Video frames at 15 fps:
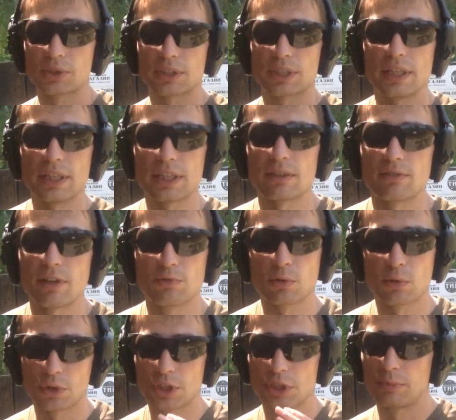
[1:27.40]
после этого
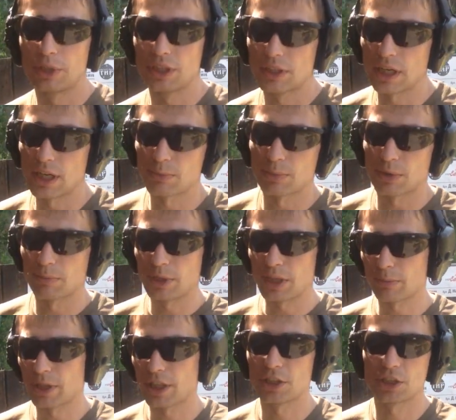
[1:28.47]
вроде бы как
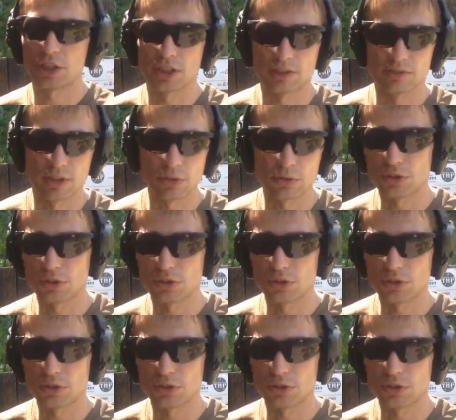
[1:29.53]
проблема исчезла.